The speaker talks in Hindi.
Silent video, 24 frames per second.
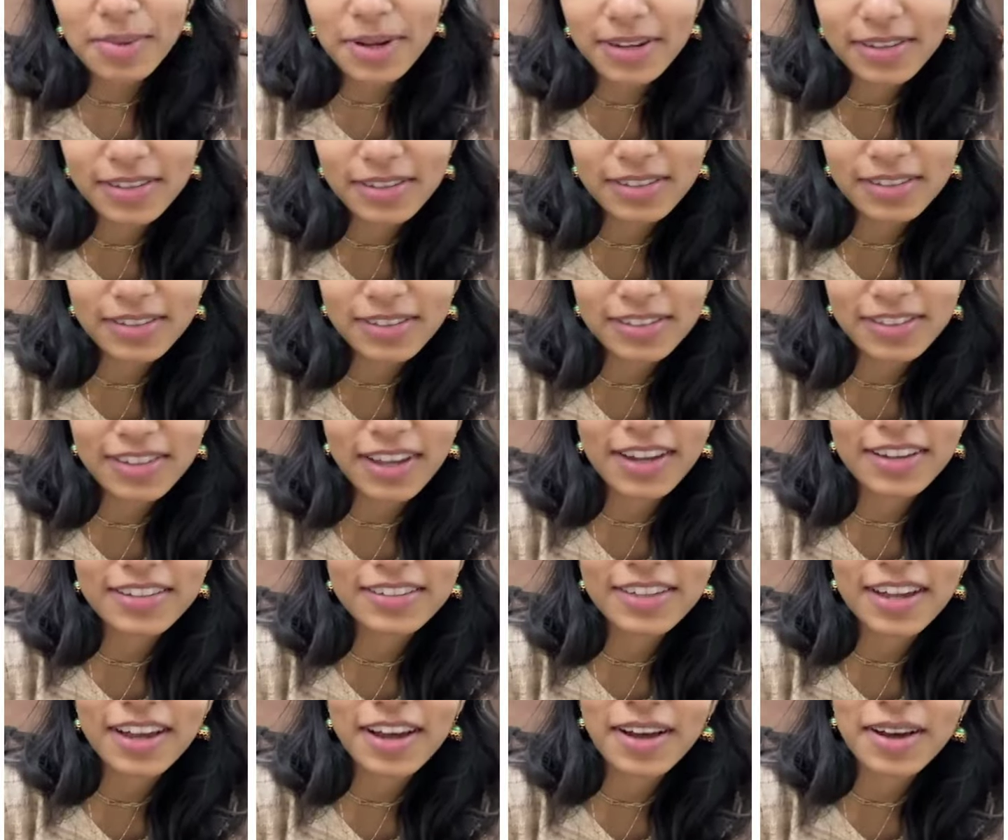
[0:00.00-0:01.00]
भर से
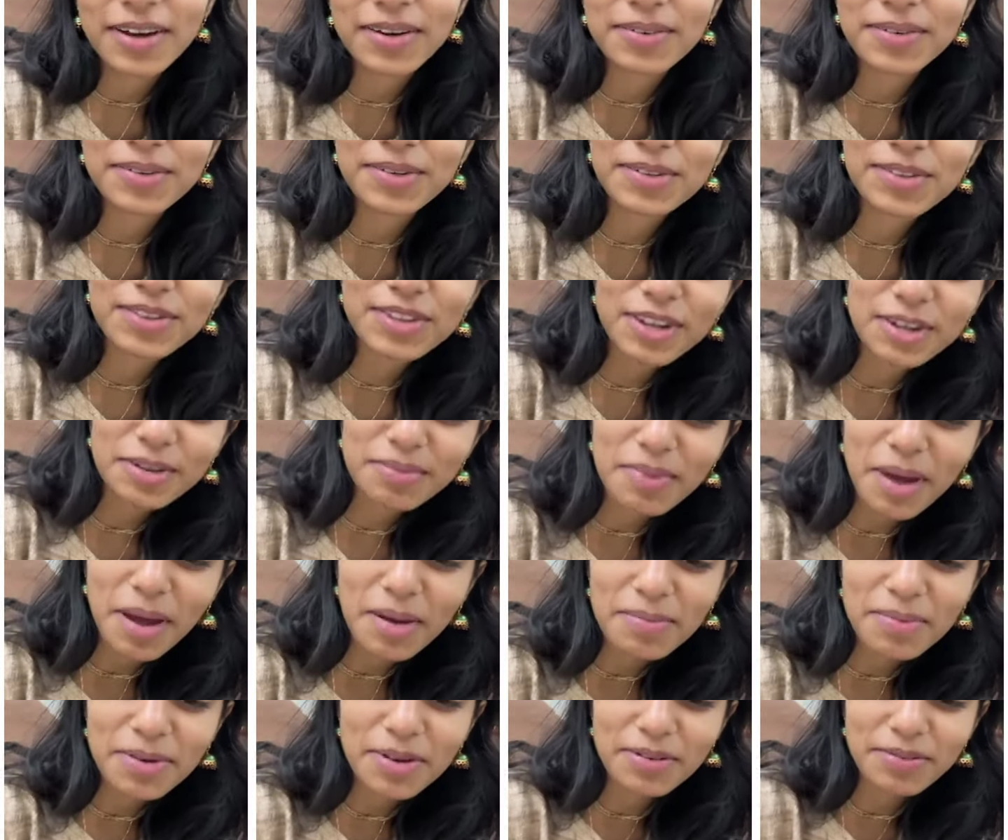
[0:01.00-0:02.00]
इंतज़ार था वो छठ
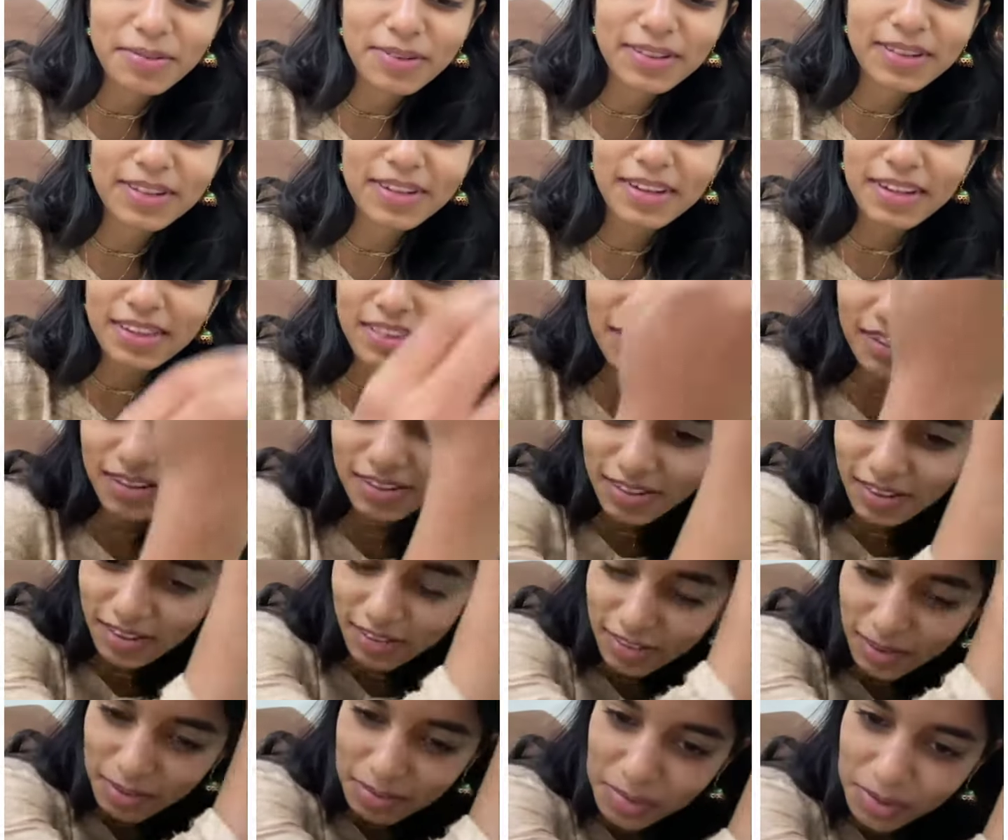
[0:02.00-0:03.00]
महापर्व इतने अच्छे
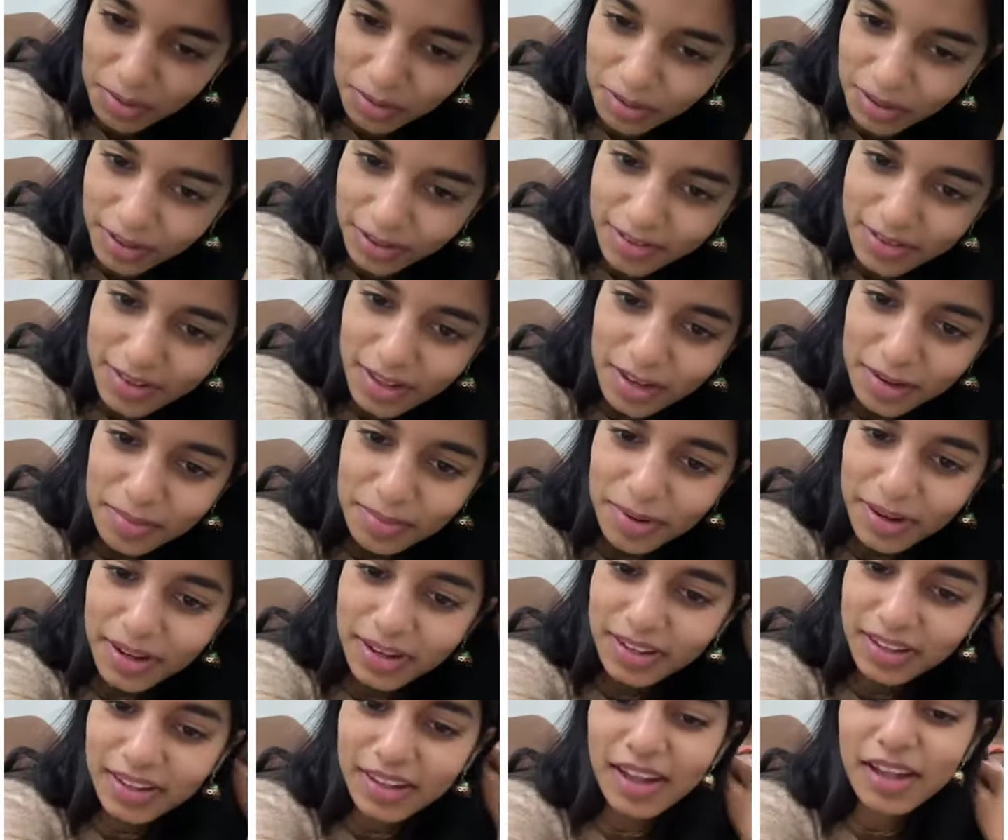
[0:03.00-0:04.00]
से सब लोगों ने
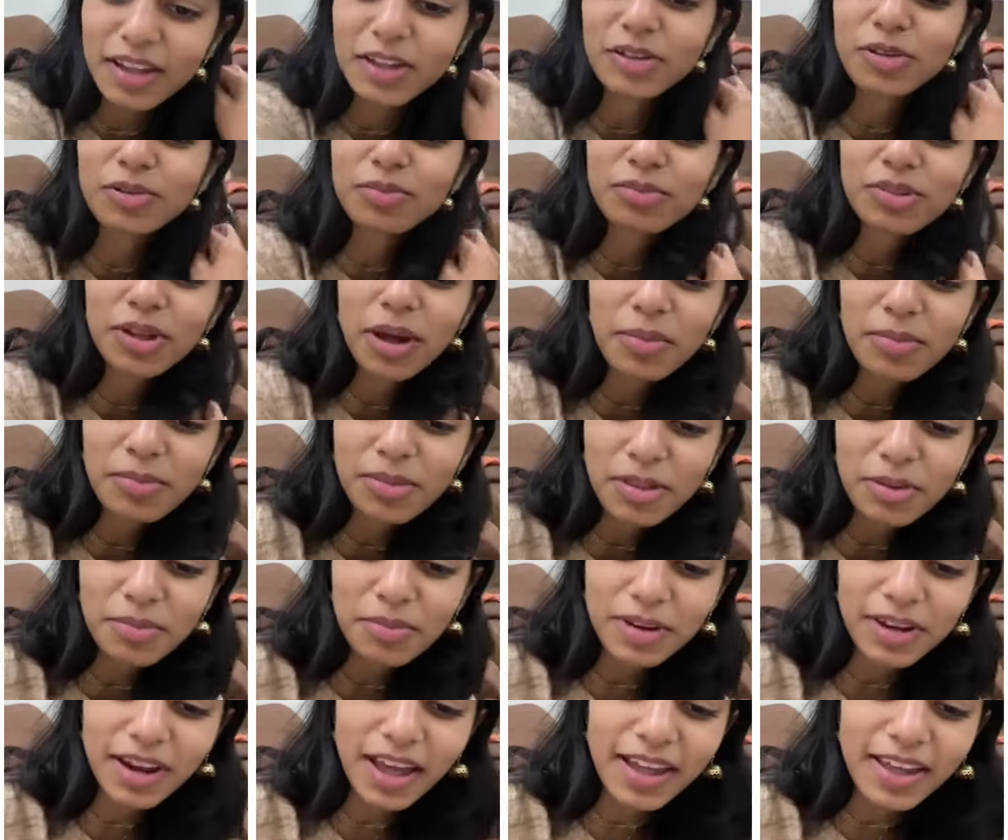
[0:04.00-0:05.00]
सेलिब्रेट किया धूमधाम
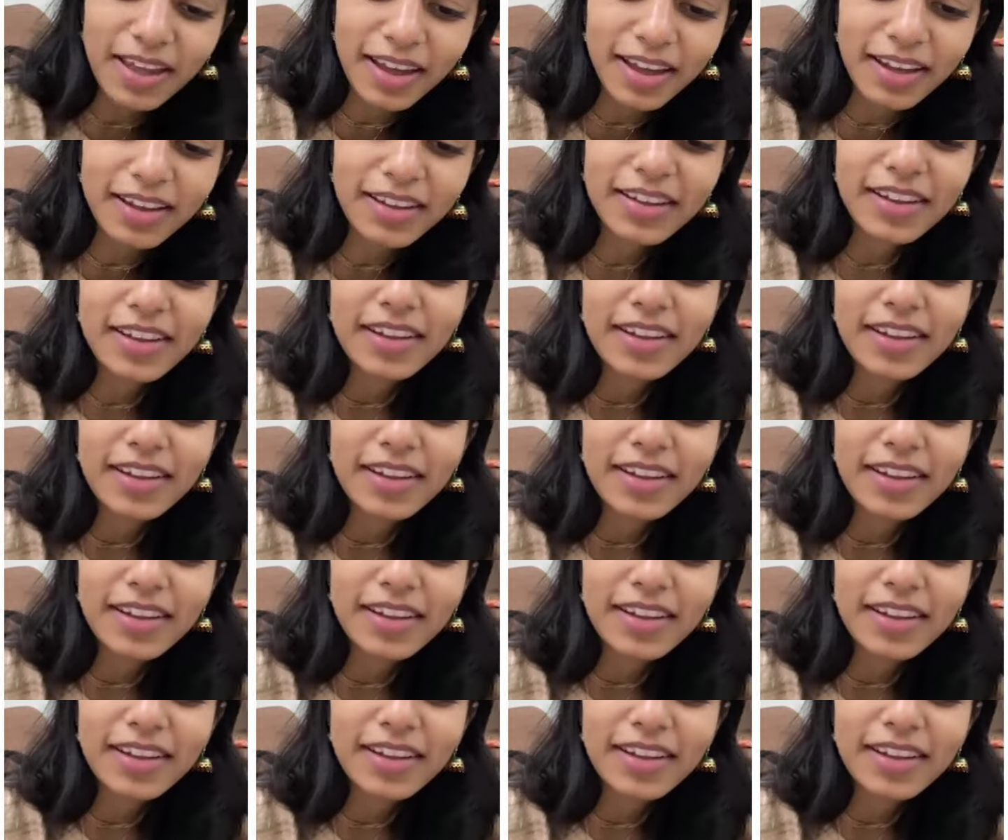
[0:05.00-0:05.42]
से मनाया